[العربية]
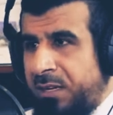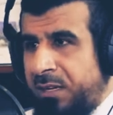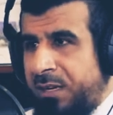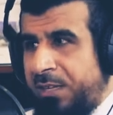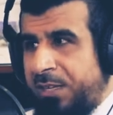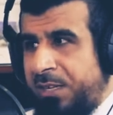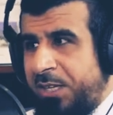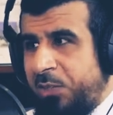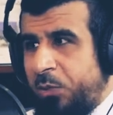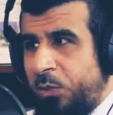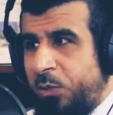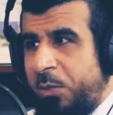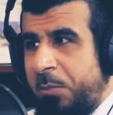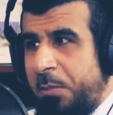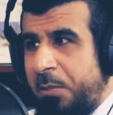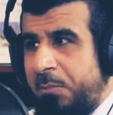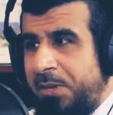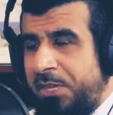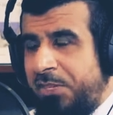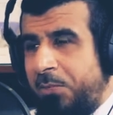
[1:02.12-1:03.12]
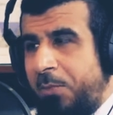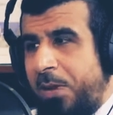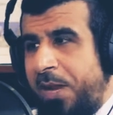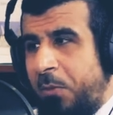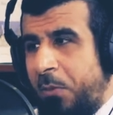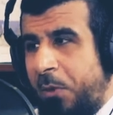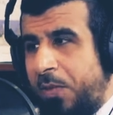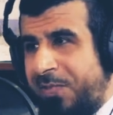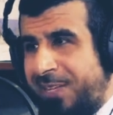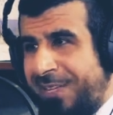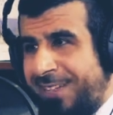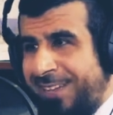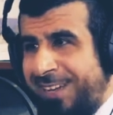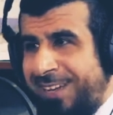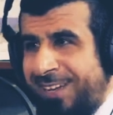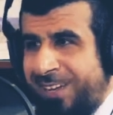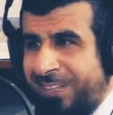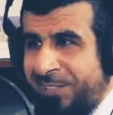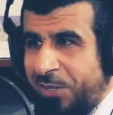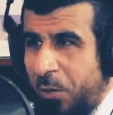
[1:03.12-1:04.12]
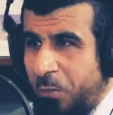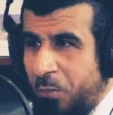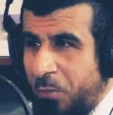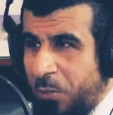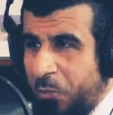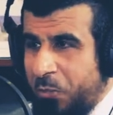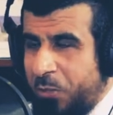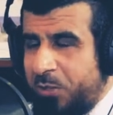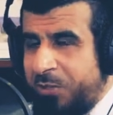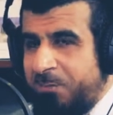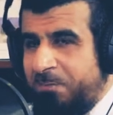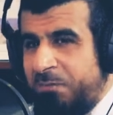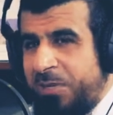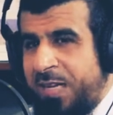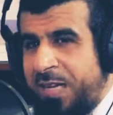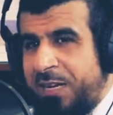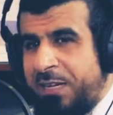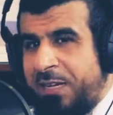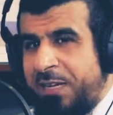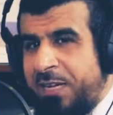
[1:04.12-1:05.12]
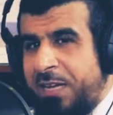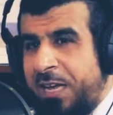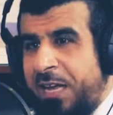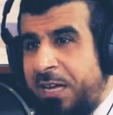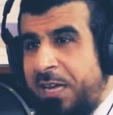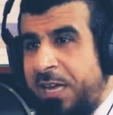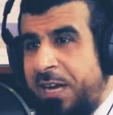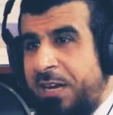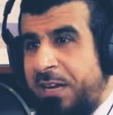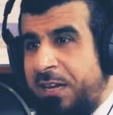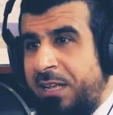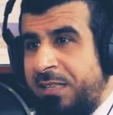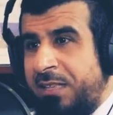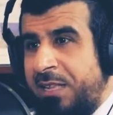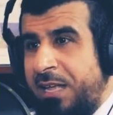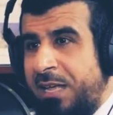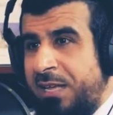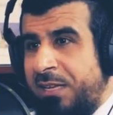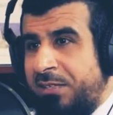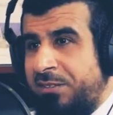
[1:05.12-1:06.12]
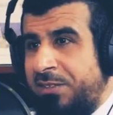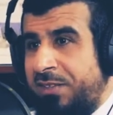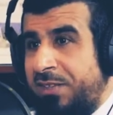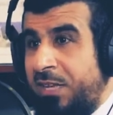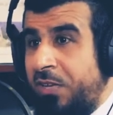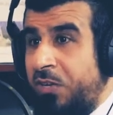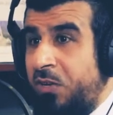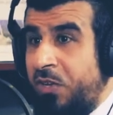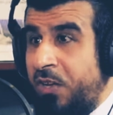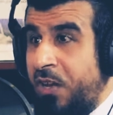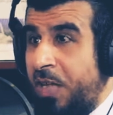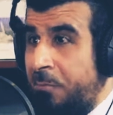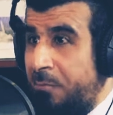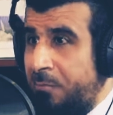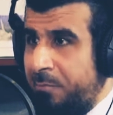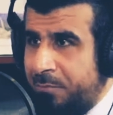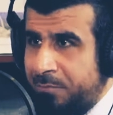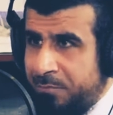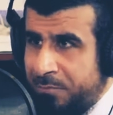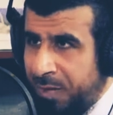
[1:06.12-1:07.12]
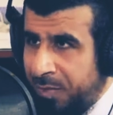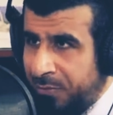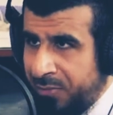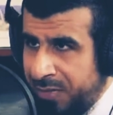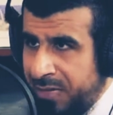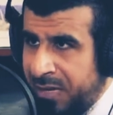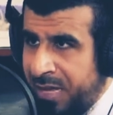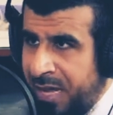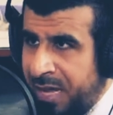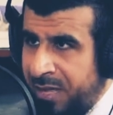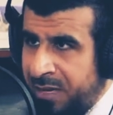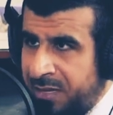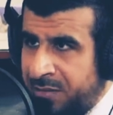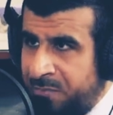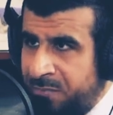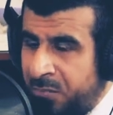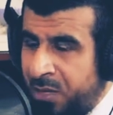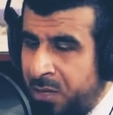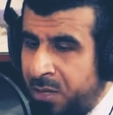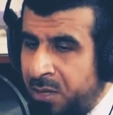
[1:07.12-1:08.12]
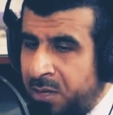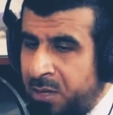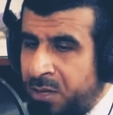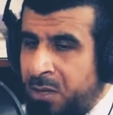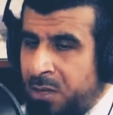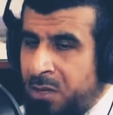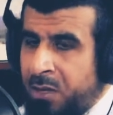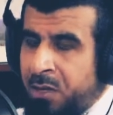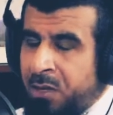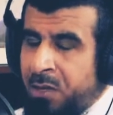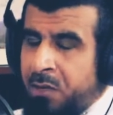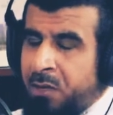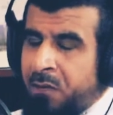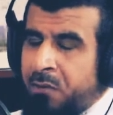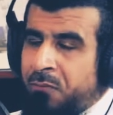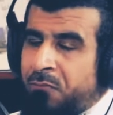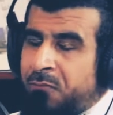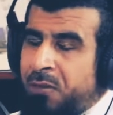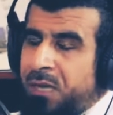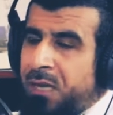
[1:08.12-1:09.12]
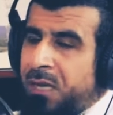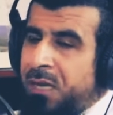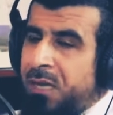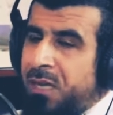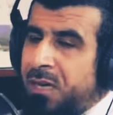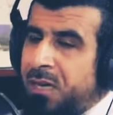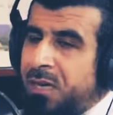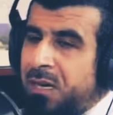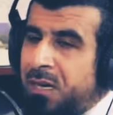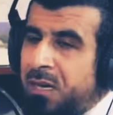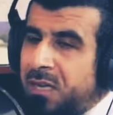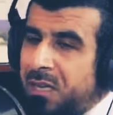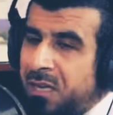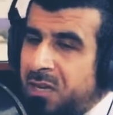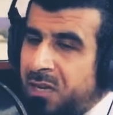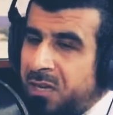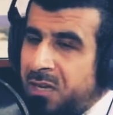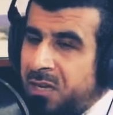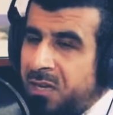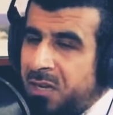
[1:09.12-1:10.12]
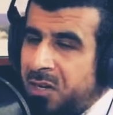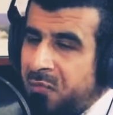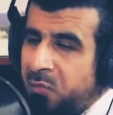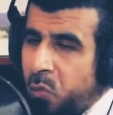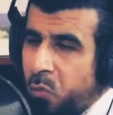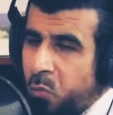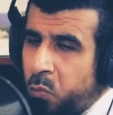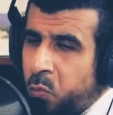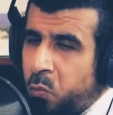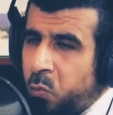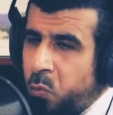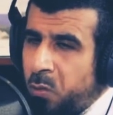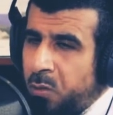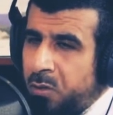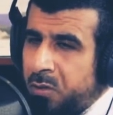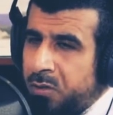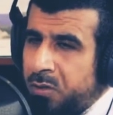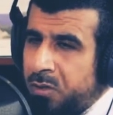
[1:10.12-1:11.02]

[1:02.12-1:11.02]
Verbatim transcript: يعني قضيه تعتبر بالنسبه له قضيه حياه او موت يعني احيانا قد لا يستطيع ان ينام بعض الليالي في حين الموضوع